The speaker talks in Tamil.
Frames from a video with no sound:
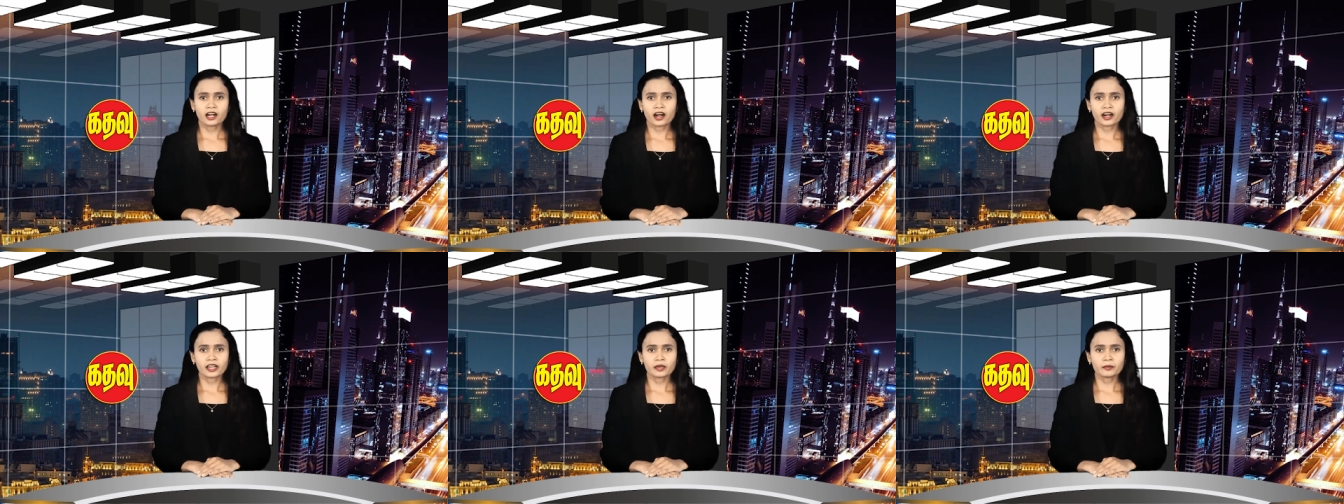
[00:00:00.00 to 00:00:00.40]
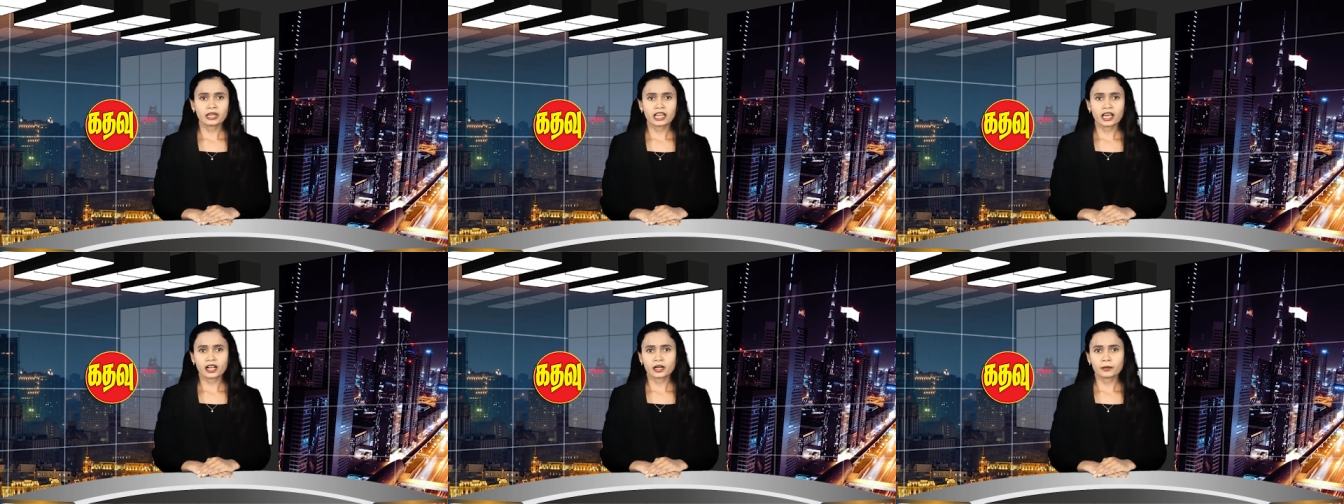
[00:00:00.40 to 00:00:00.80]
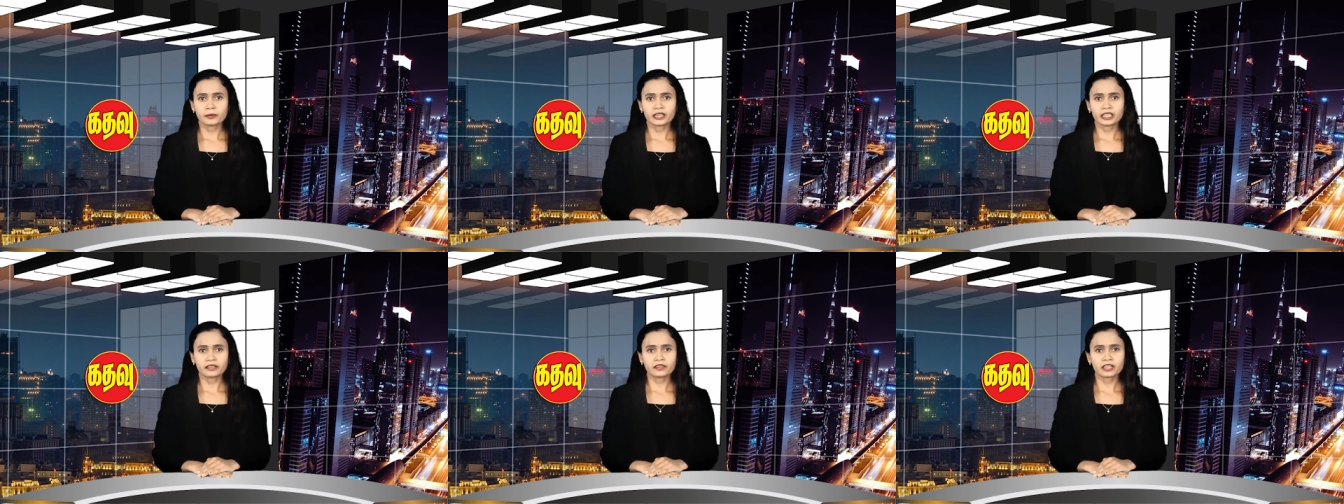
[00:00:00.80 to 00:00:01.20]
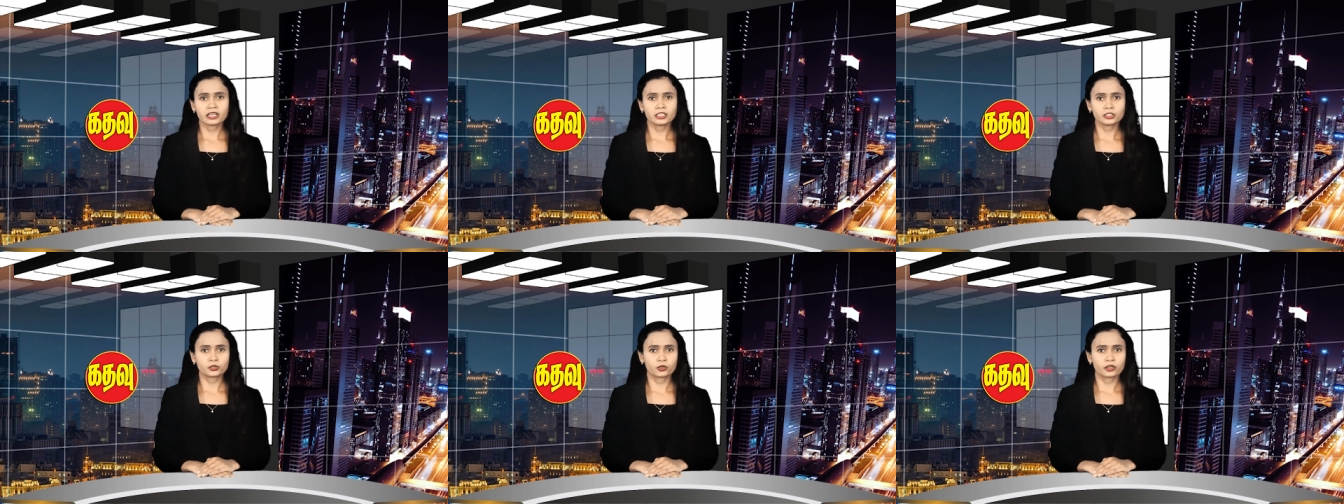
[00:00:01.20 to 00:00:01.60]

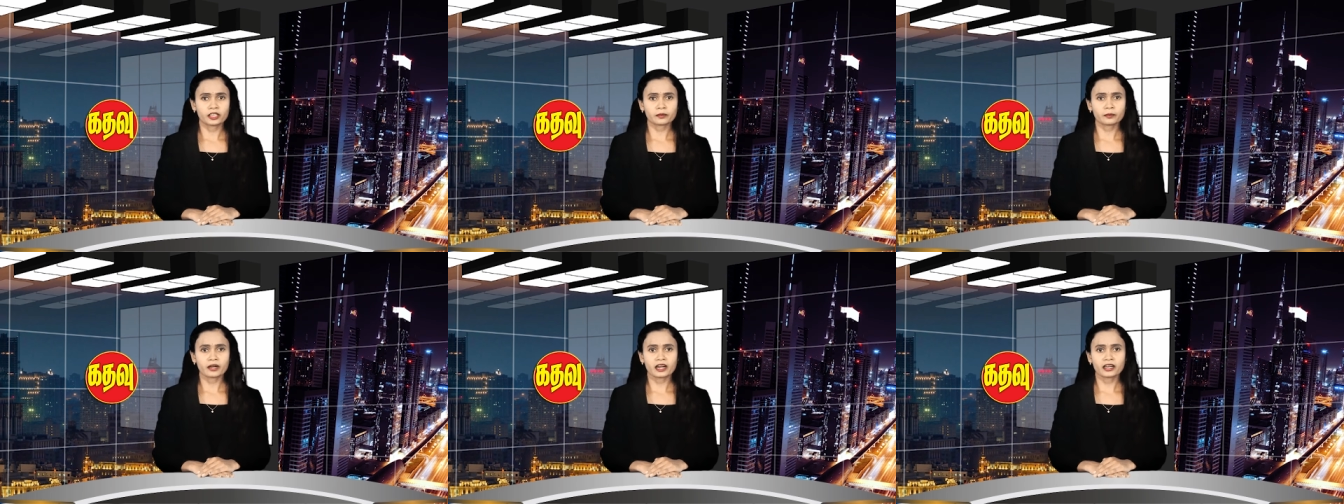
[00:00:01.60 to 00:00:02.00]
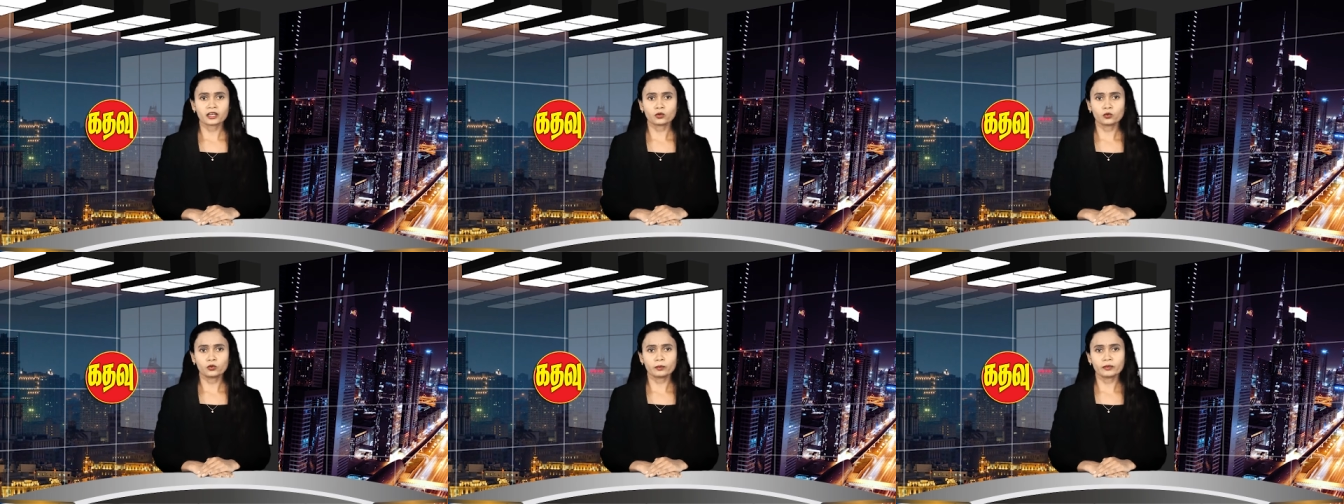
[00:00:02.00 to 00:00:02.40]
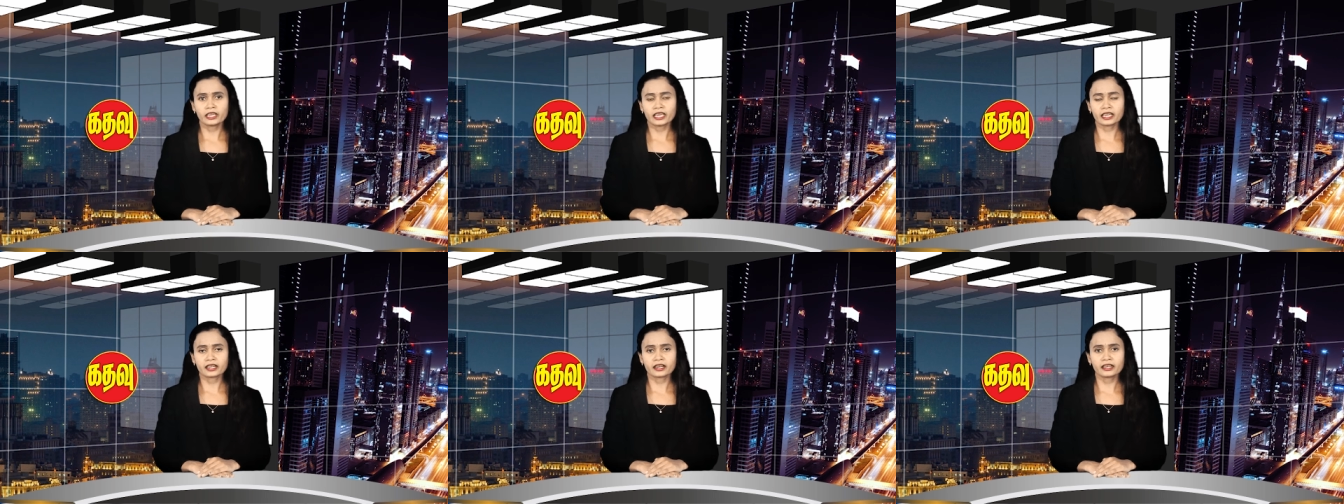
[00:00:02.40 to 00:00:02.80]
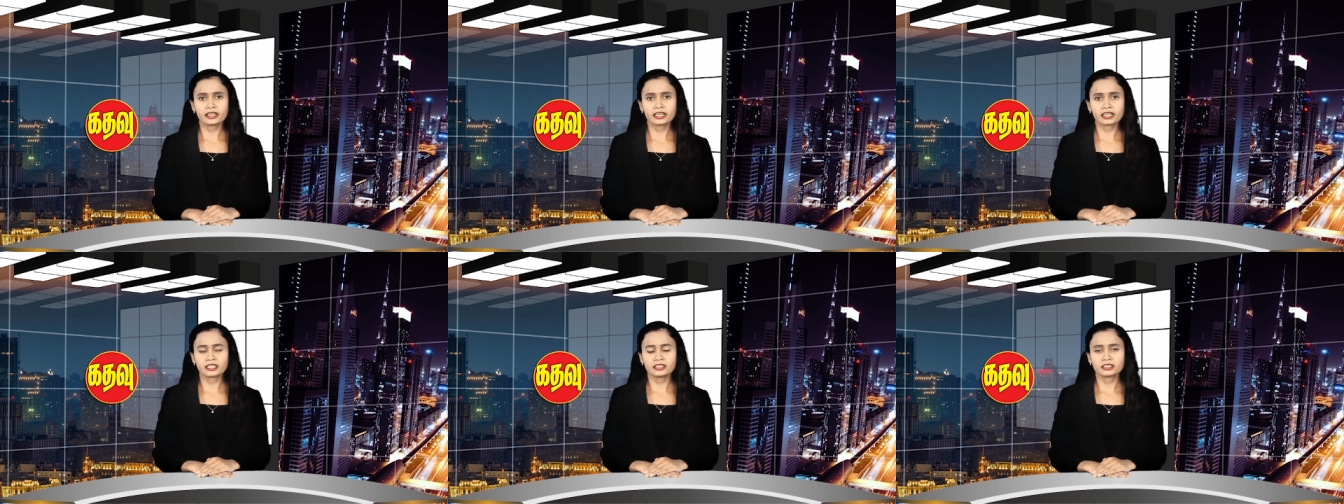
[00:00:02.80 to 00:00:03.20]
காணாமலாக்கப்பட்டவர்கள் தொடர்பான உண்மையை
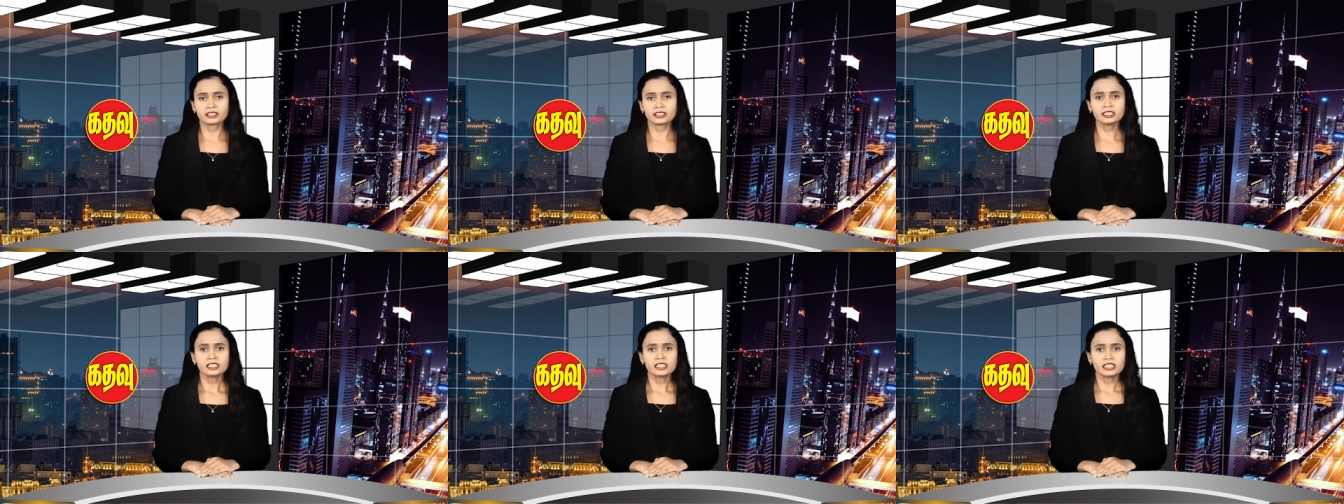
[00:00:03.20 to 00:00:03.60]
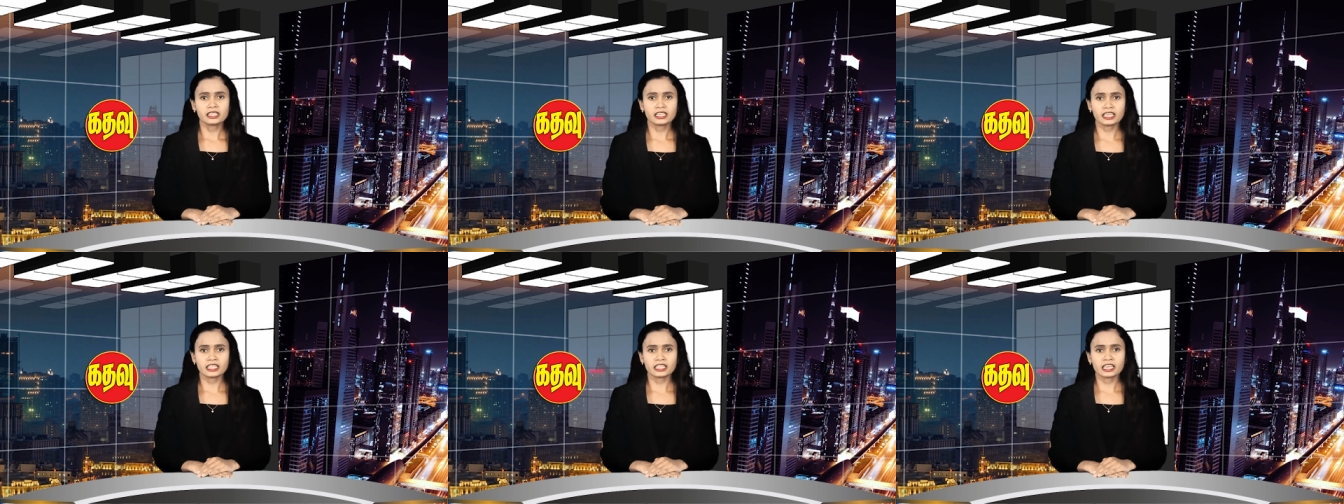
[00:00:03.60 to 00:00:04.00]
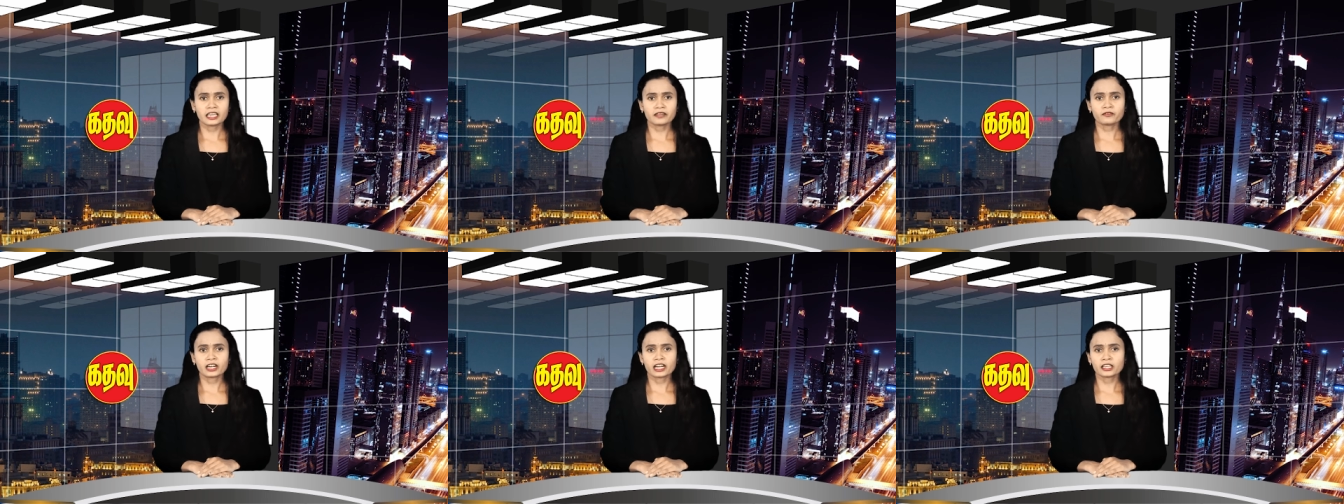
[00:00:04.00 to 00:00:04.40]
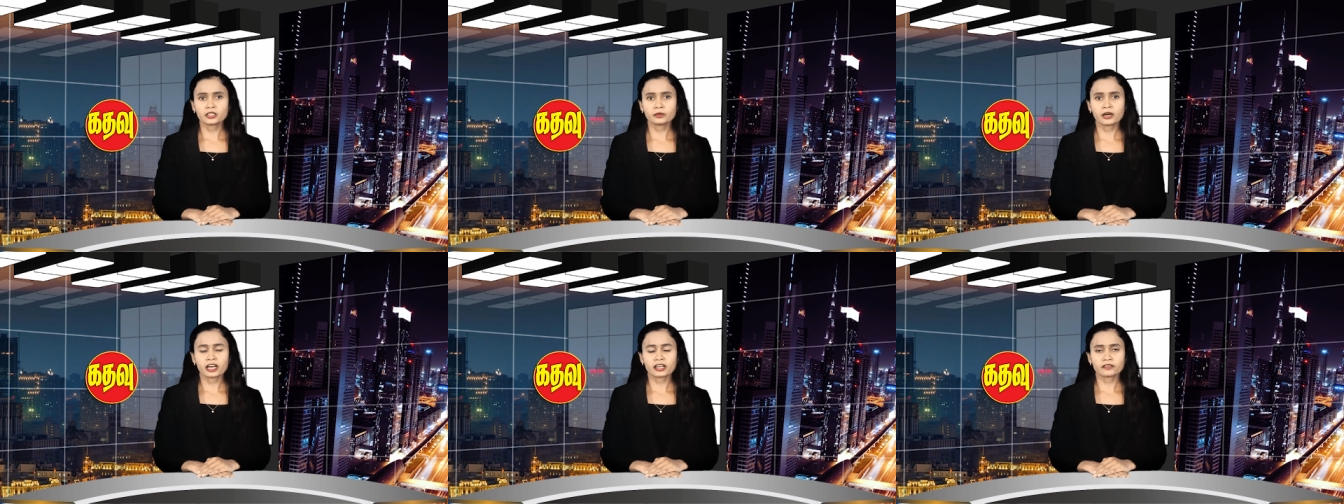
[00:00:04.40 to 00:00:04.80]
கண்டறிந்து நீதியை
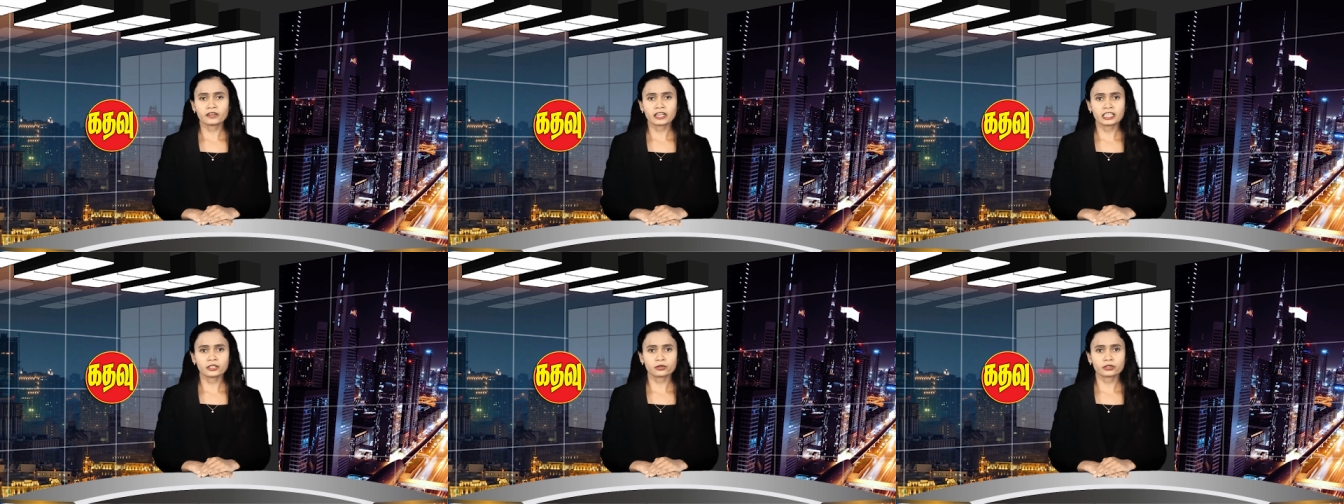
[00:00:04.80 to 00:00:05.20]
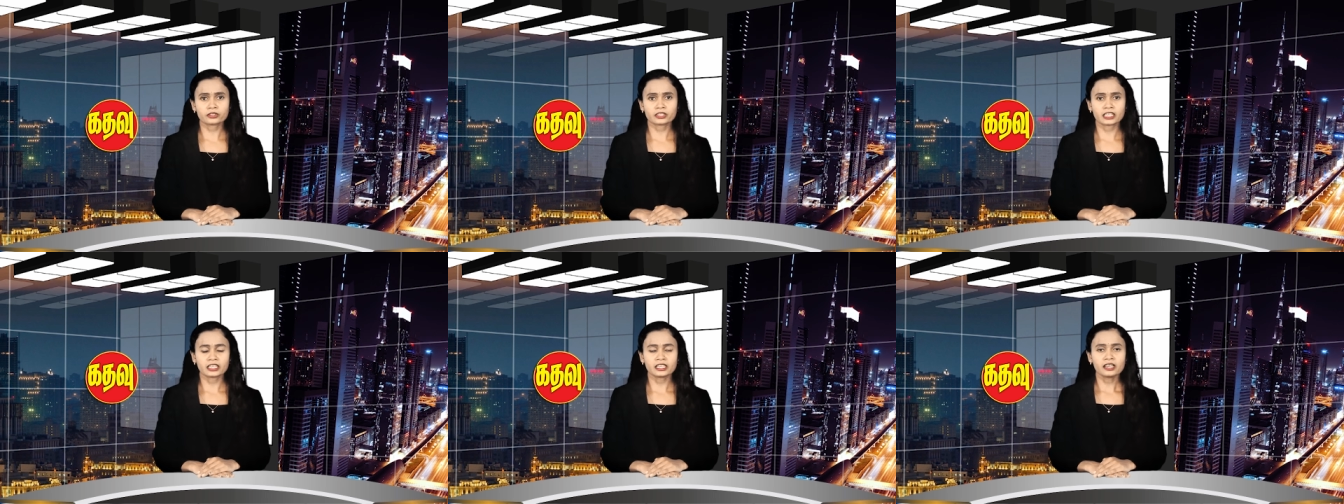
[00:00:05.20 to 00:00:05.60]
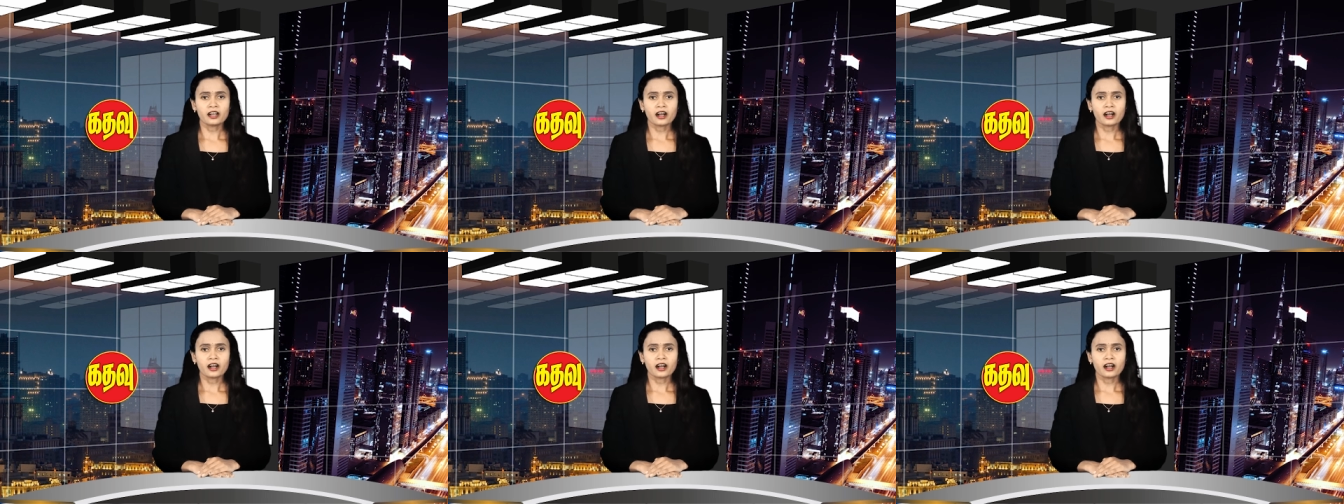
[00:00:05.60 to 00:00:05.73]
வழங்குமாறு வலியுறுத்தி